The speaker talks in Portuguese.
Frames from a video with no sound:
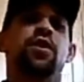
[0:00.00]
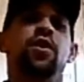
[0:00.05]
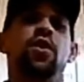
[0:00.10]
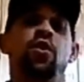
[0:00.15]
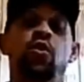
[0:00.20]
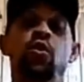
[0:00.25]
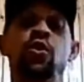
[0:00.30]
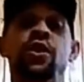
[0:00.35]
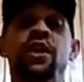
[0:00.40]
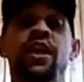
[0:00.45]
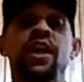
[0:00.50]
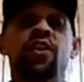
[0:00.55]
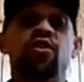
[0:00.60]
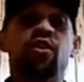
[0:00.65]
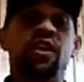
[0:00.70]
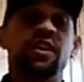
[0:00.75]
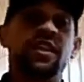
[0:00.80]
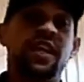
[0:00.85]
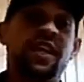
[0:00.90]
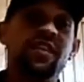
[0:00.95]
O negro
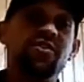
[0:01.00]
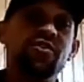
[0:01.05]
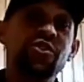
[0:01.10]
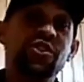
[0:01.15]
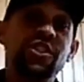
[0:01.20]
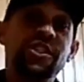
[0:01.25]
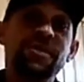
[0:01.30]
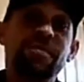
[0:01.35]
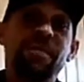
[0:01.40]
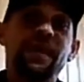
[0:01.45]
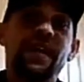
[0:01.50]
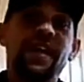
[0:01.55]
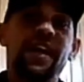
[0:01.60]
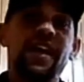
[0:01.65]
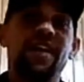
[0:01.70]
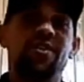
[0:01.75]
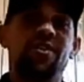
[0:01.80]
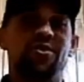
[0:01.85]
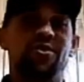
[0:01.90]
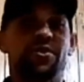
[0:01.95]
andando de
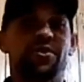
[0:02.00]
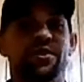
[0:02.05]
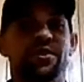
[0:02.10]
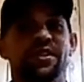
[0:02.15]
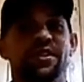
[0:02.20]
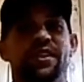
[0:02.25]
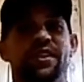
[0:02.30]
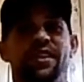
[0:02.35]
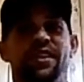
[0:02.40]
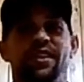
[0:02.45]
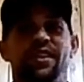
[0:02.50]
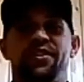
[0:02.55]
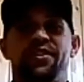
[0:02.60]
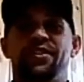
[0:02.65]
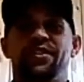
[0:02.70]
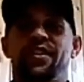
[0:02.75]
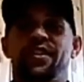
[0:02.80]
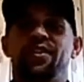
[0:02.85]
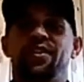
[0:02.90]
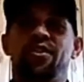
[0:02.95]
branco,
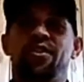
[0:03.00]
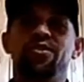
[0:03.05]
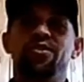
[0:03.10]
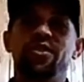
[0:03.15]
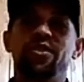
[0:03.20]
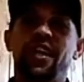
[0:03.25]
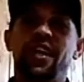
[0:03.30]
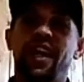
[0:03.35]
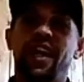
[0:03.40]
dizem logo que é